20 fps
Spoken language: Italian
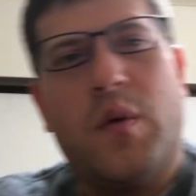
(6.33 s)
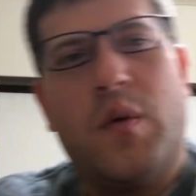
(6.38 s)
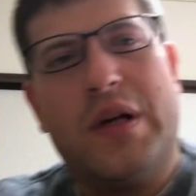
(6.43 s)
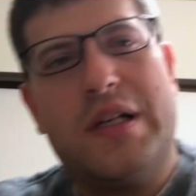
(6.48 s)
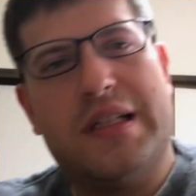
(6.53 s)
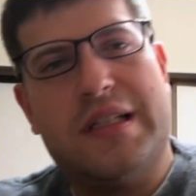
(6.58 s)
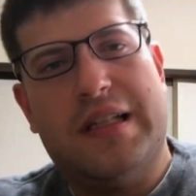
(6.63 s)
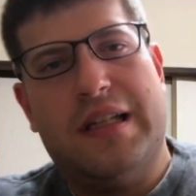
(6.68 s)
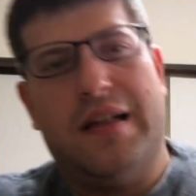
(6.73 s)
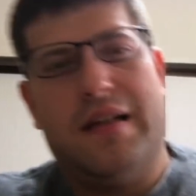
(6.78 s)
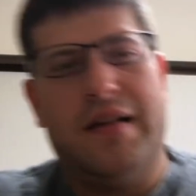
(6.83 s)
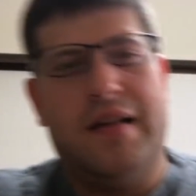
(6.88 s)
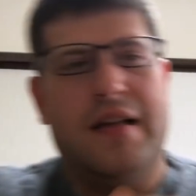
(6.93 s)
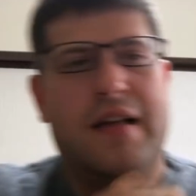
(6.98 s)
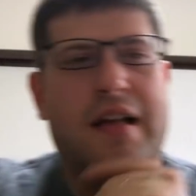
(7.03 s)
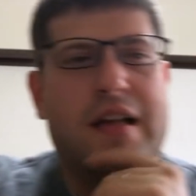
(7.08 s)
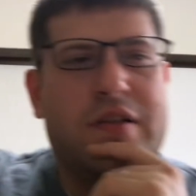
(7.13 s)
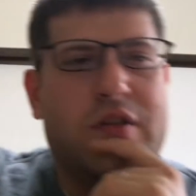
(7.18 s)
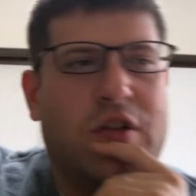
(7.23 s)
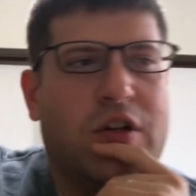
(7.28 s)
Questi
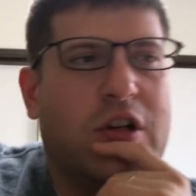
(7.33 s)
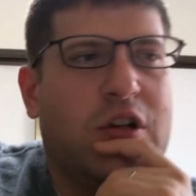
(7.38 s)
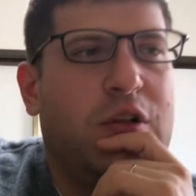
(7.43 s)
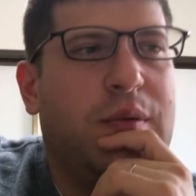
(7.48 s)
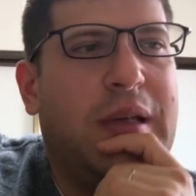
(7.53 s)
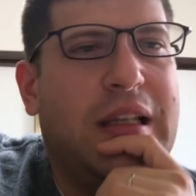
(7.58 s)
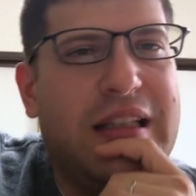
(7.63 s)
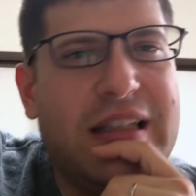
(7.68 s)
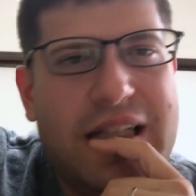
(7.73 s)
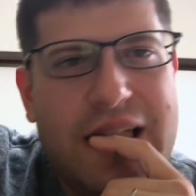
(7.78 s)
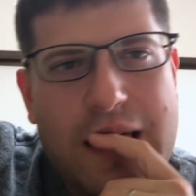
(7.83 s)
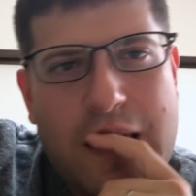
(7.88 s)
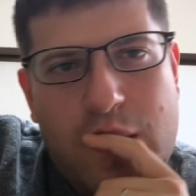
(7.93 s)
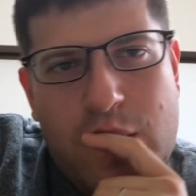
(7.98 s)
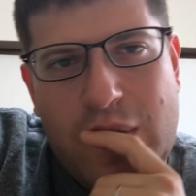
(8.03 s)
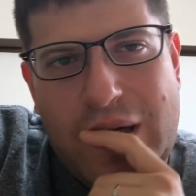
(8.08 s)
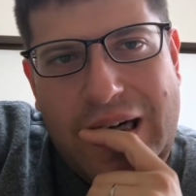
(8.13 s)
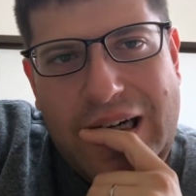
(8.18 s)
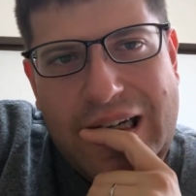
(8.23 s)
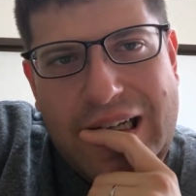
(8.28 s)
sono argomenti nel
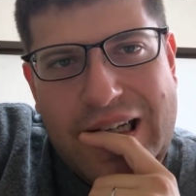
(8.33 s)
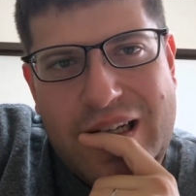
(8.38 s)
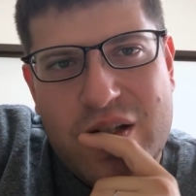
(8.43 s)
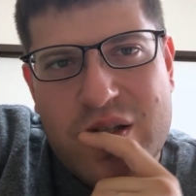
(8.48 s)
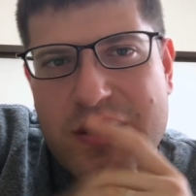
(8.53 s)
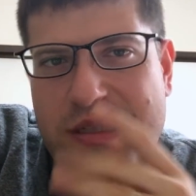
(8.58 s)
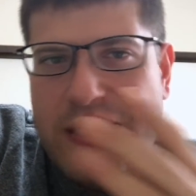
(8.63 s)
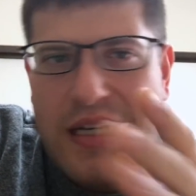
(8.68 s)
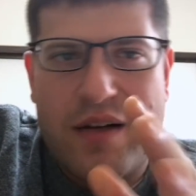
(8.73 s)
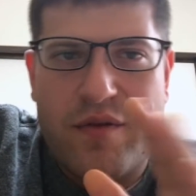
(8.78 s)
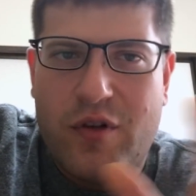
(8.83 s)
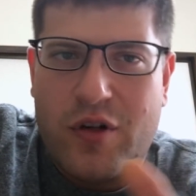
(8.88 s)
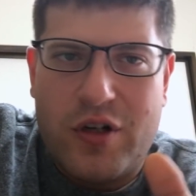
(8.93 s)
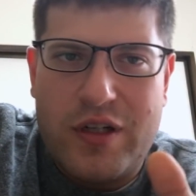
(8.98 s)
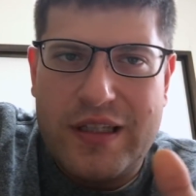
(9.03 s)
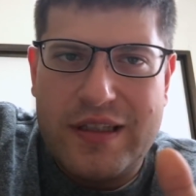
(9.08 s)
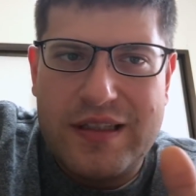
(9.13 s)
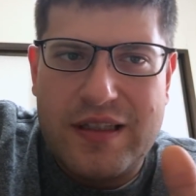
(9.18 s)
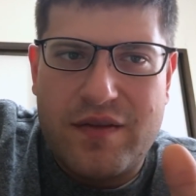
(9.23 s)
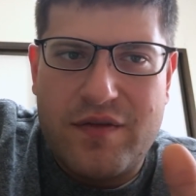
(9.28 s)
quale non servono le
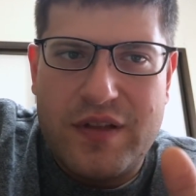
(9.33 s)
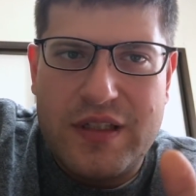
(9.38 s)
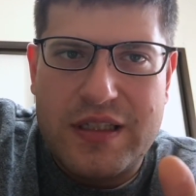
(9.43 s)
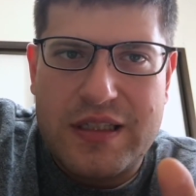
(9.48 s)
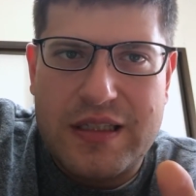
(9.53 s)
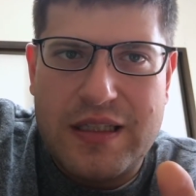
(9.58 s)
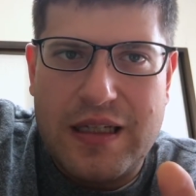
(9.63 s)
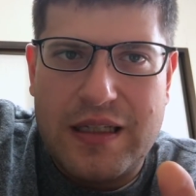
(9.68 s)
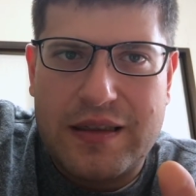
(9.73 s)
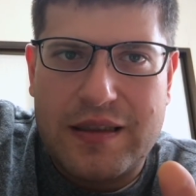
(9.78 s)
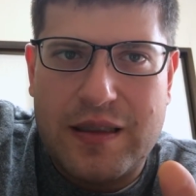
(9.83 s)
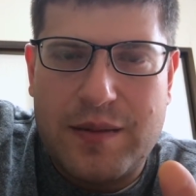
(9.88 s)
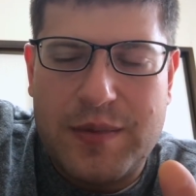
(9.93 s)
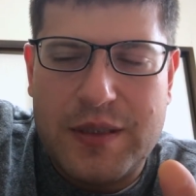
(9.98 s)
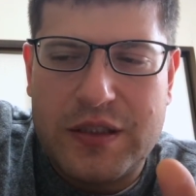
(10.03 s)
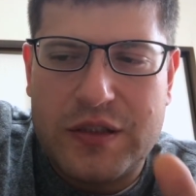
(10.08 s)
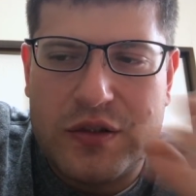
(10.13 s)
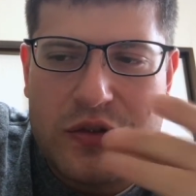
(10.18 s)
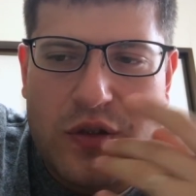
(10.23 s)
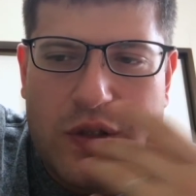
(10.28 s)
interviste ad altre
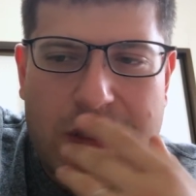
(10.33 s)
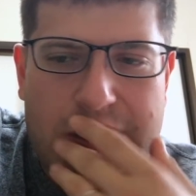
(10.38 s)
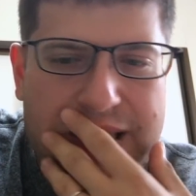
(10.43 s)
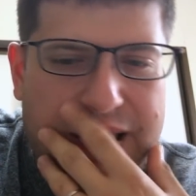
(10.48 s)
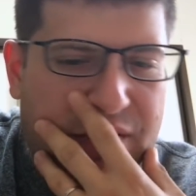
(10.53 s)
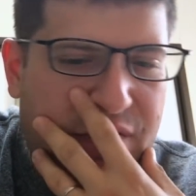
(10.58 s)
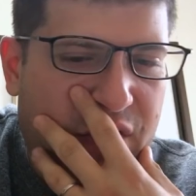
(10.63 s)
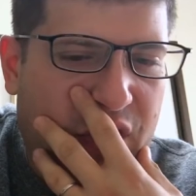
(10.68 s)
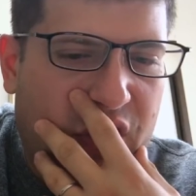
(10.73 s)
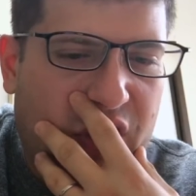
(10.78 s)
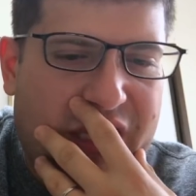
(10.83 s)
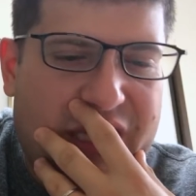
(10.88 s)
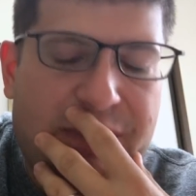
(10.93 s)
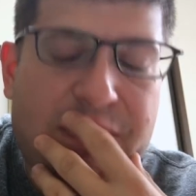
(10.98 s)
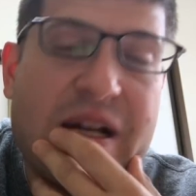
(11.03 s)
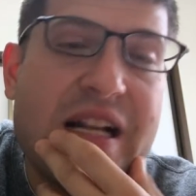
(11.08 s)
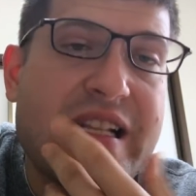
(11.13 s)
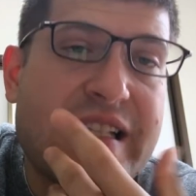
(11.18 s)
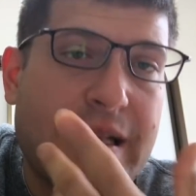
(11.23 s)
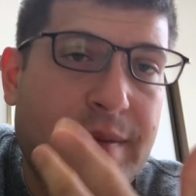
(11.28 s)
persone, servono le
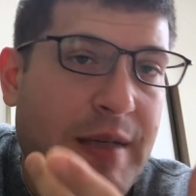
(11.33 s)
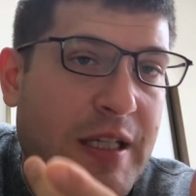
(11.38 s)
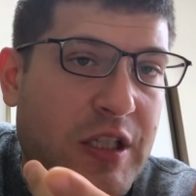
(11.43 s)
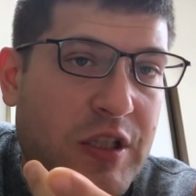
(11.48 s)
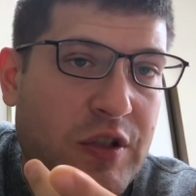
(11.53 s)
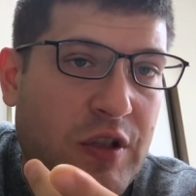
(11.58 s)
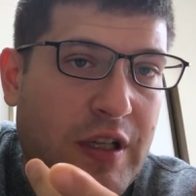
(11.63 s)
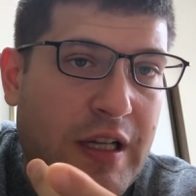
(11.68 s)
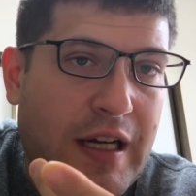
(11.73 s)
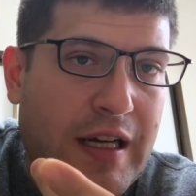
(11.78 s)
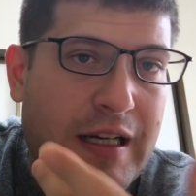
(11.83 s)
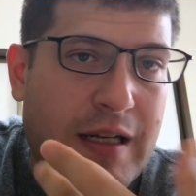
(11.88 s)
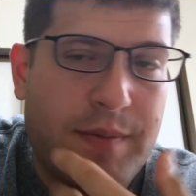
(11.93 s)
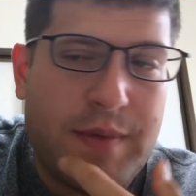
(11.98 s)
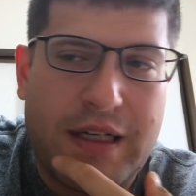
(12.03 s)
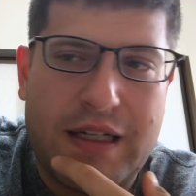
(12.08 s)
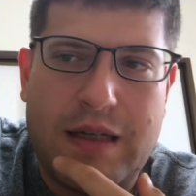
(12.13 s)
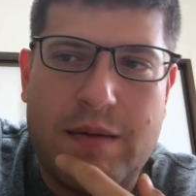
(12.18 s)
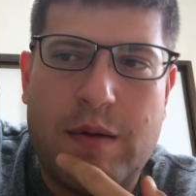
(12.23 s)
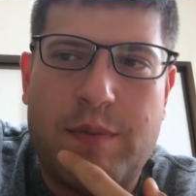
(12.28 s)
esperienze personali,
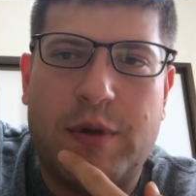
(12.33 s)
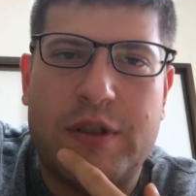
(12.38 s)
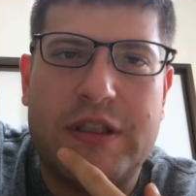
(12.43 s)
perché per